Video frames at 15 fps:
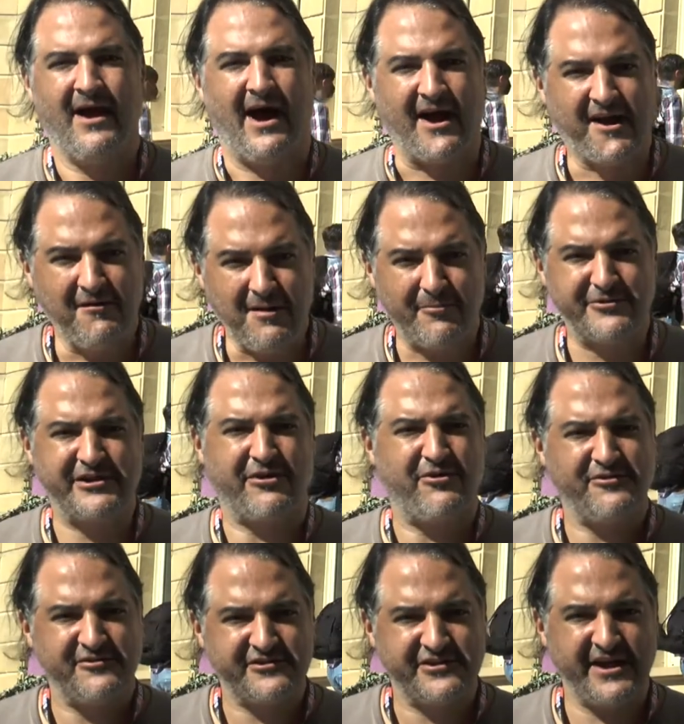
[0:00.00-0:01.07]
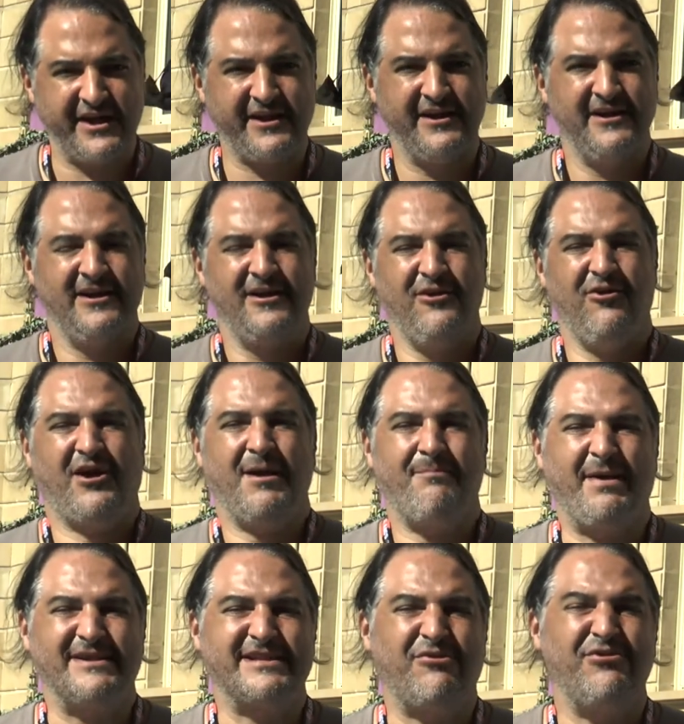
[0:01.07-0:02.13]
Aquí vamos a conocer lo que
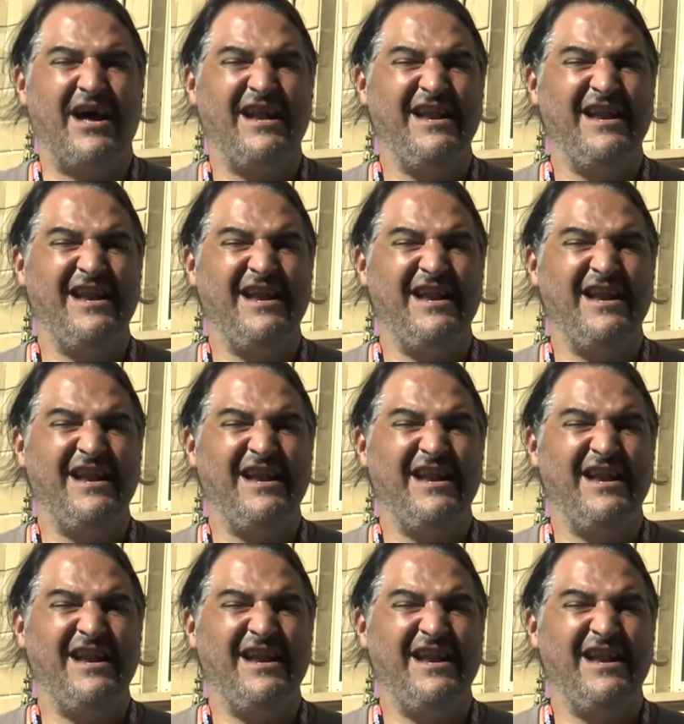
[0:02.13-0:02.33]
pasa a una